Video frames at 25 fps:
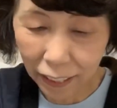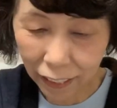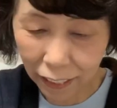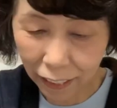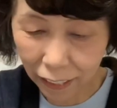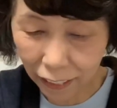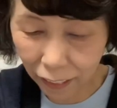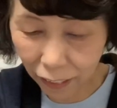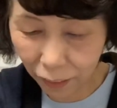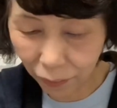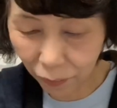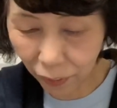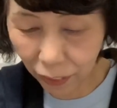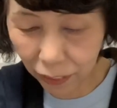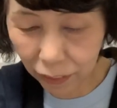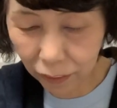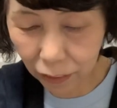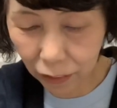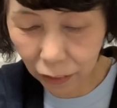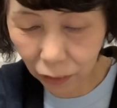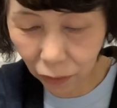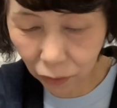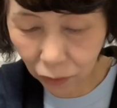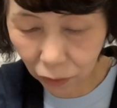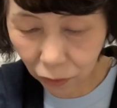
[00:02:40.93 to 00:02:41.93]
え
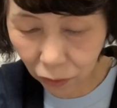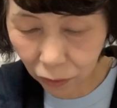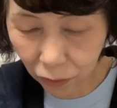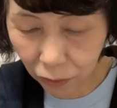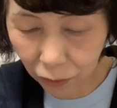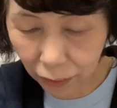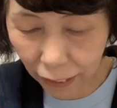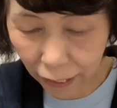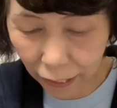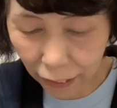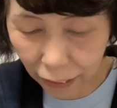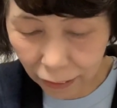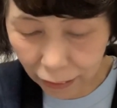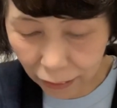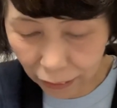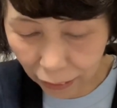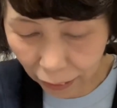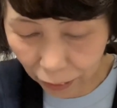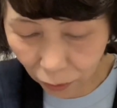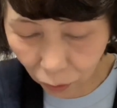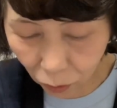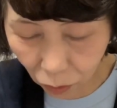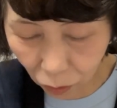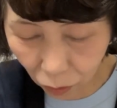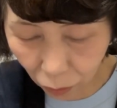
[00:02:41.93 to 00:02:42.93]
ベルトの長
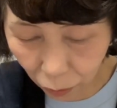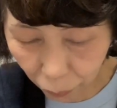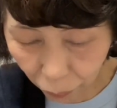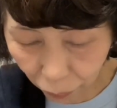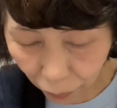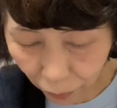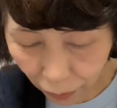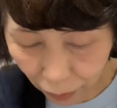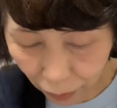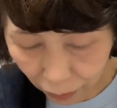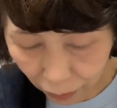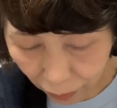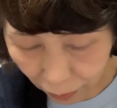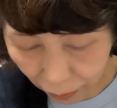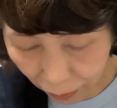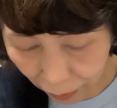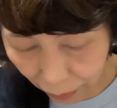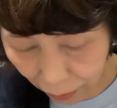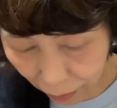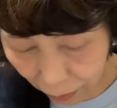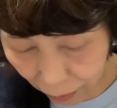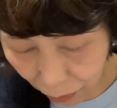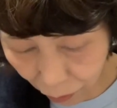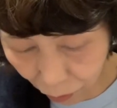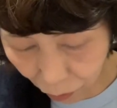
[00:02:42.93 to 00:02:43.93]
さを、
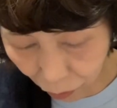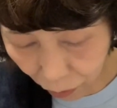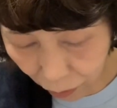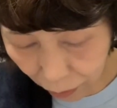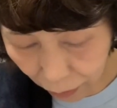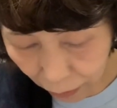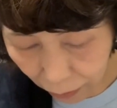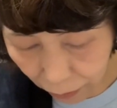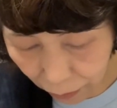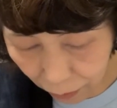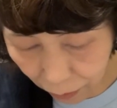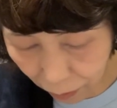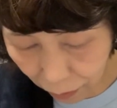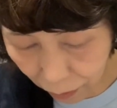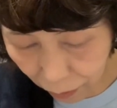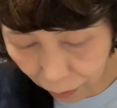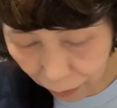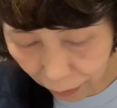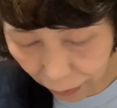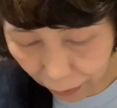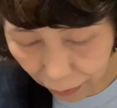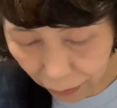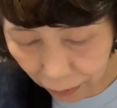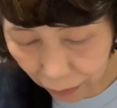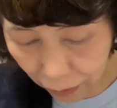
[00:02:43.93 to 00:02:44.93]
え調
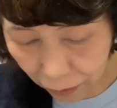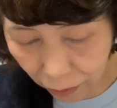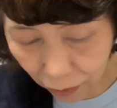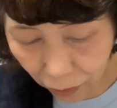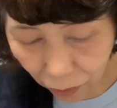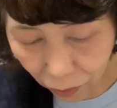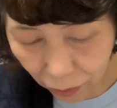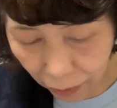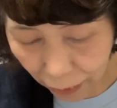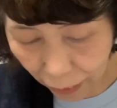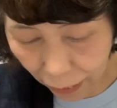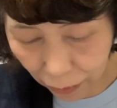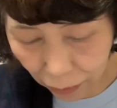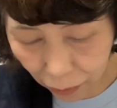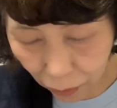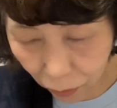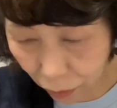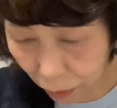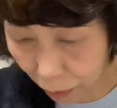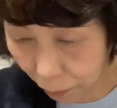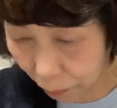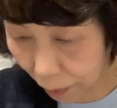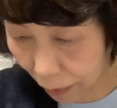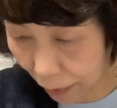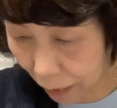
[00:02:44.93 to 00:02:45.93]
節できるようになって
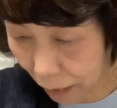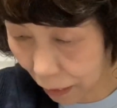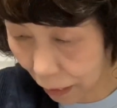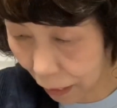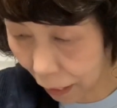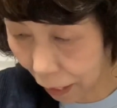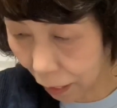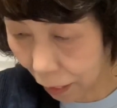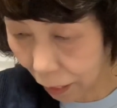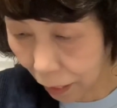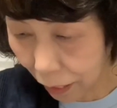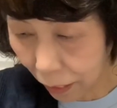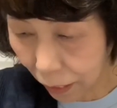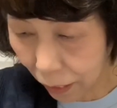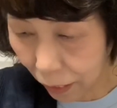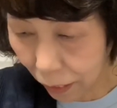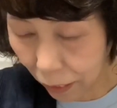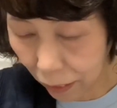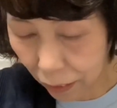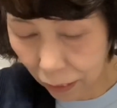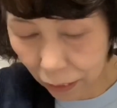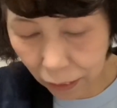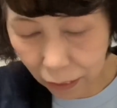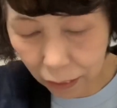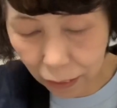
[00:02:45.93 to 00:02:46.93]
おりまして、
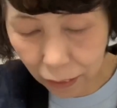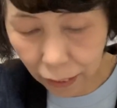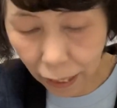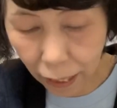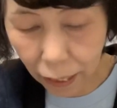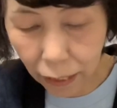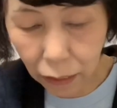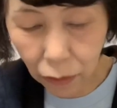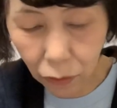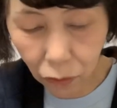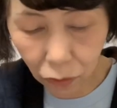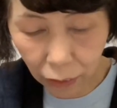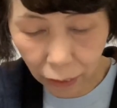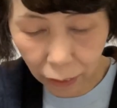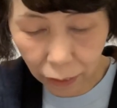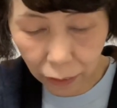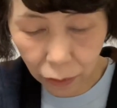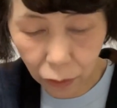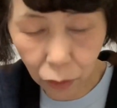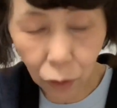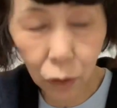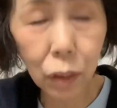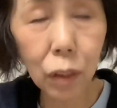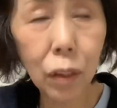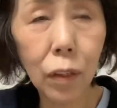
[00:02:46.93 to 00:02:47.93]
えちっちゃいので
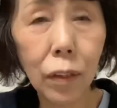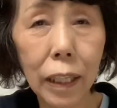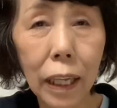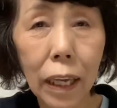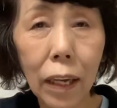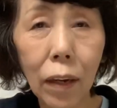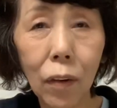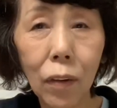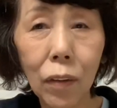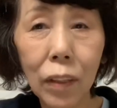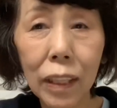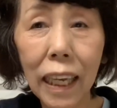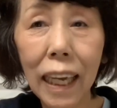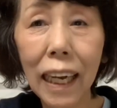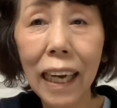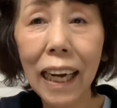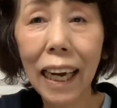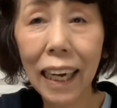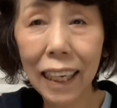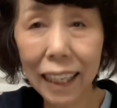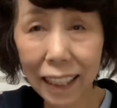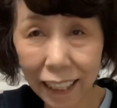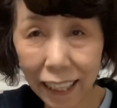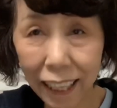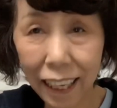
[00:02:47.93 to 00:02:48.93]
ちょっとねお出
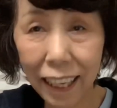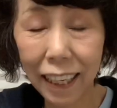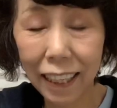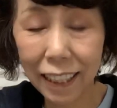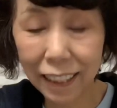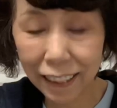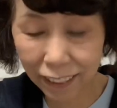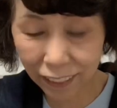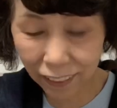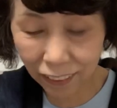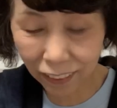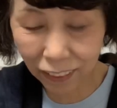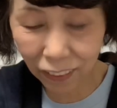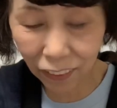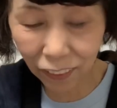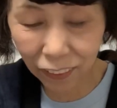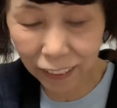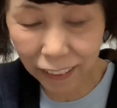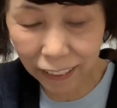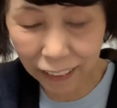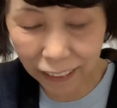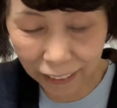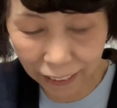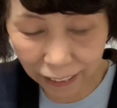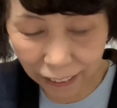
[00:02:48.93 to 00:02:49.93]
かけする
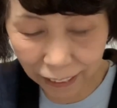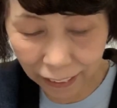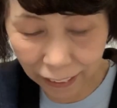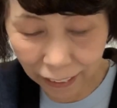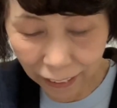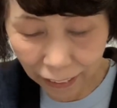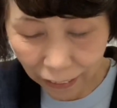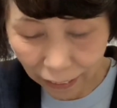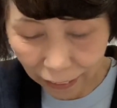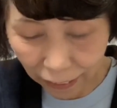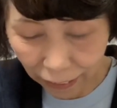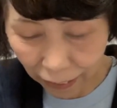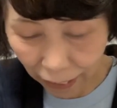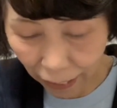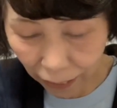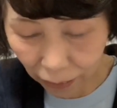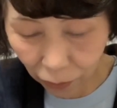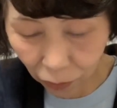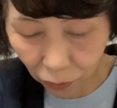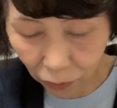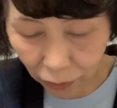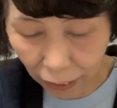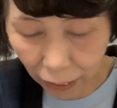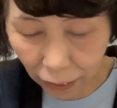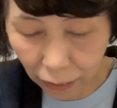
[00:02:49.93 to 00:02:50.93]
時に、えあ
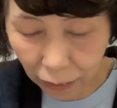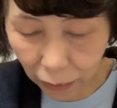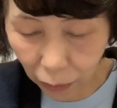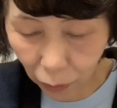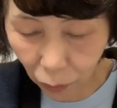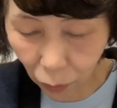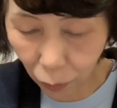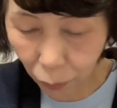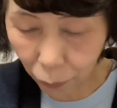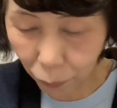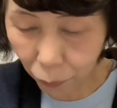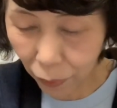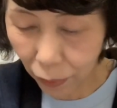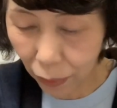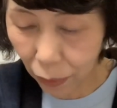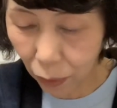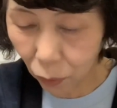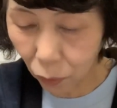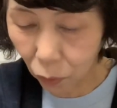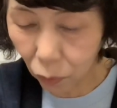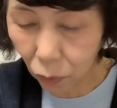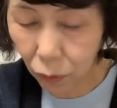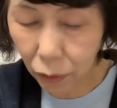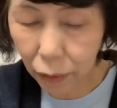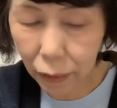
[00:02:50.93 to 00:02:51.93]
のなんだろう
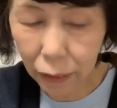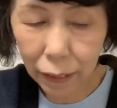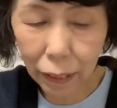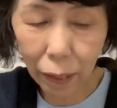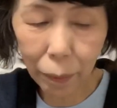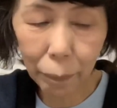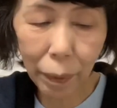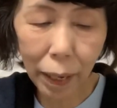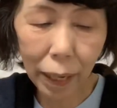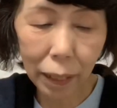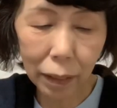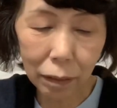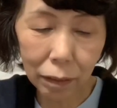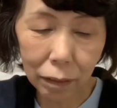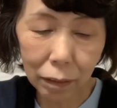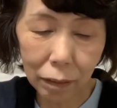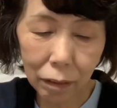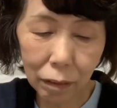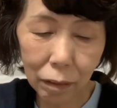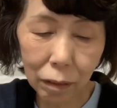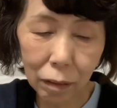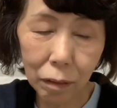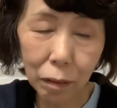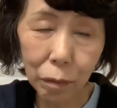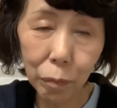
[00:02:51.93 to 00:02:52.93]
大きな
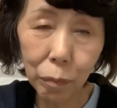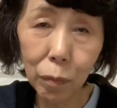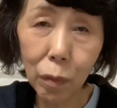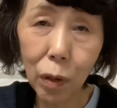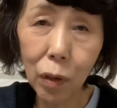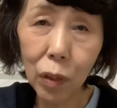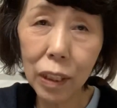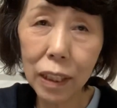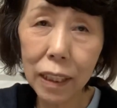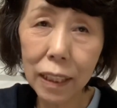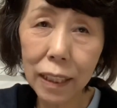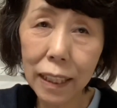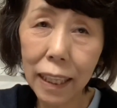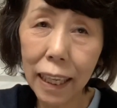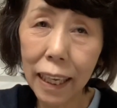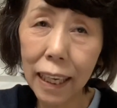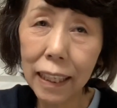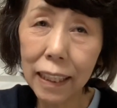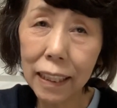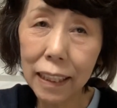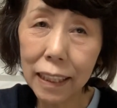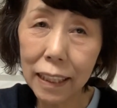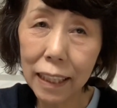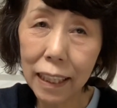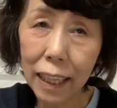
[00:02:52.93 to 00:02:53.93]
バッグ持って
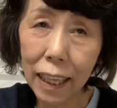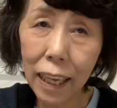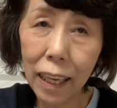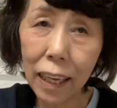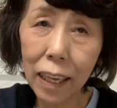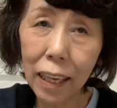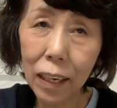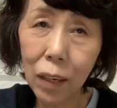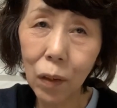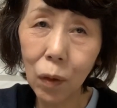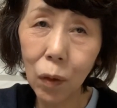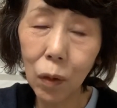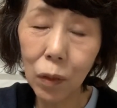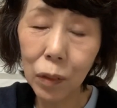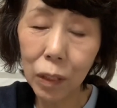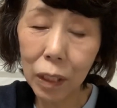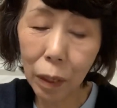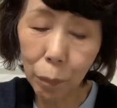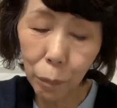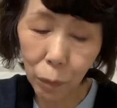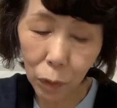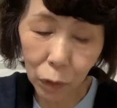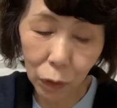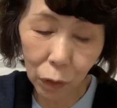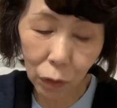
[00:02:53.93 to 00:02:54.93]
いてこう
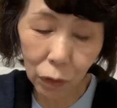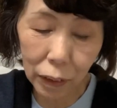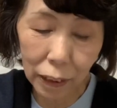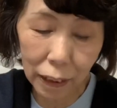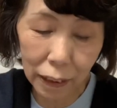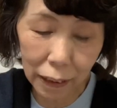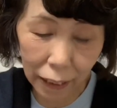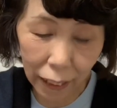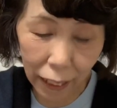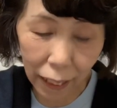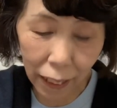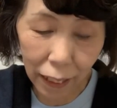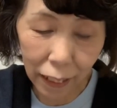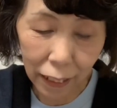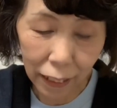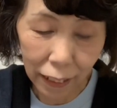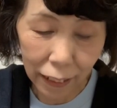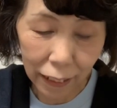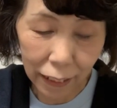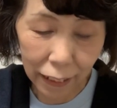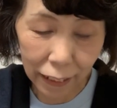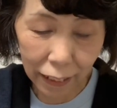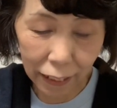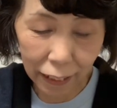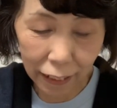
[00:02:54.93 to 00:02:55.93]
手元にね、
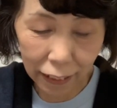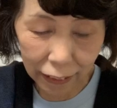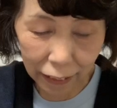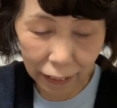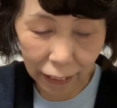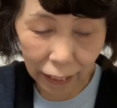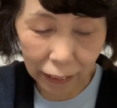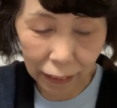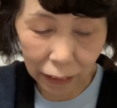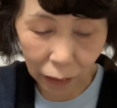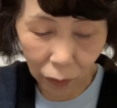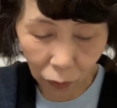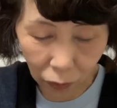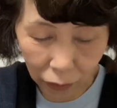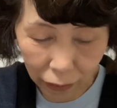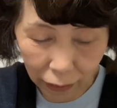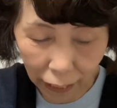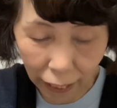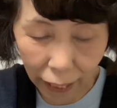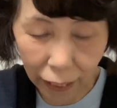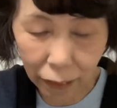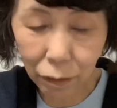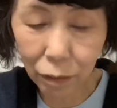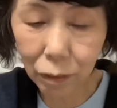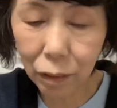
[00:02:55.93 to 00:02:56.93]
えー、なんだろうお
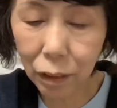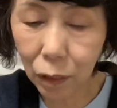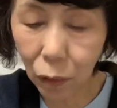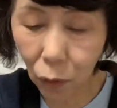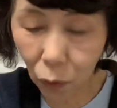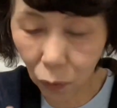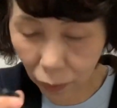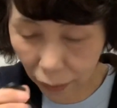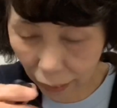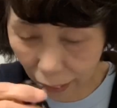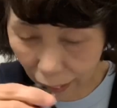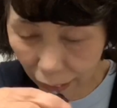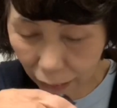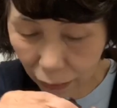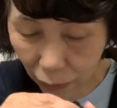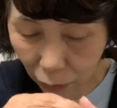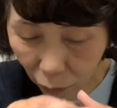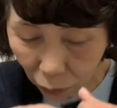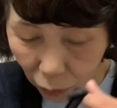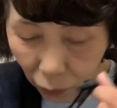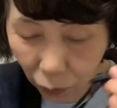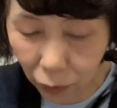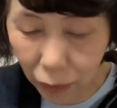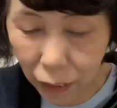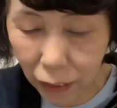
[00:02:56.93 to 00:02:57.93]
財布とか
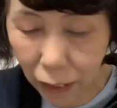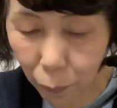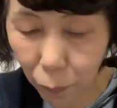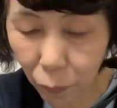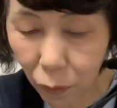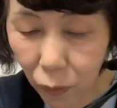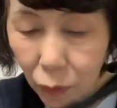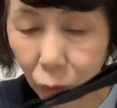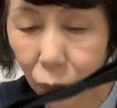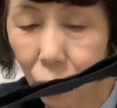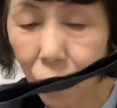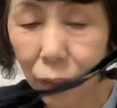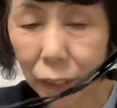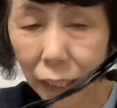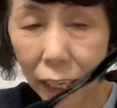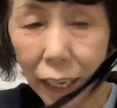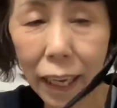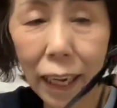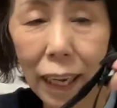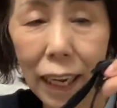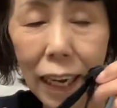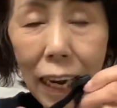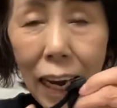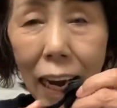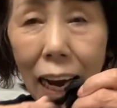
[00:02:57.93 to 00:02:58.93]
ちょっとしたものを
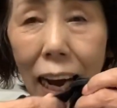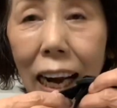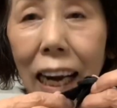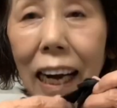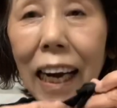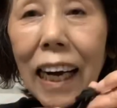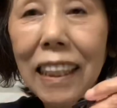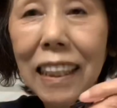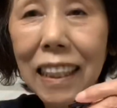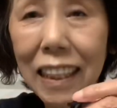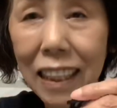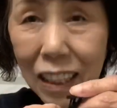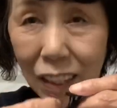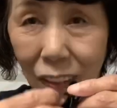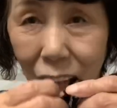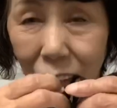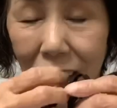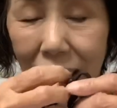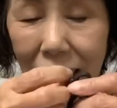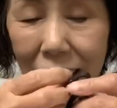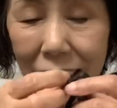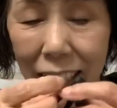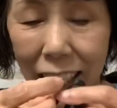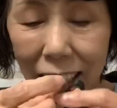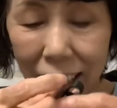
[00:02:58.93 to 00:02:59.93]
ねハンカチと
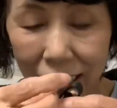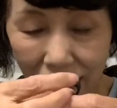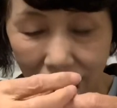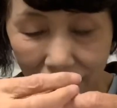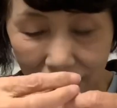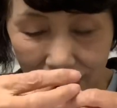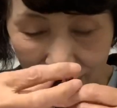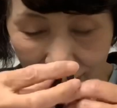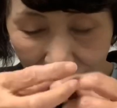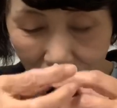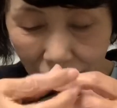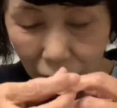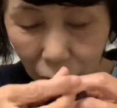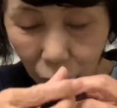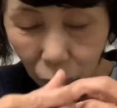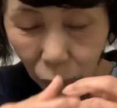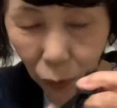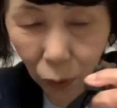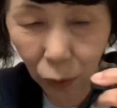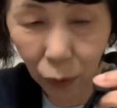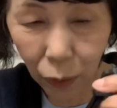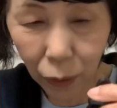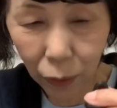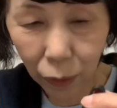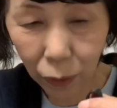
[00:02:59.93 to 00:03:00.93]
か入れたいな
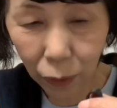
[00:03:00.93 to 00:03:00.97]
と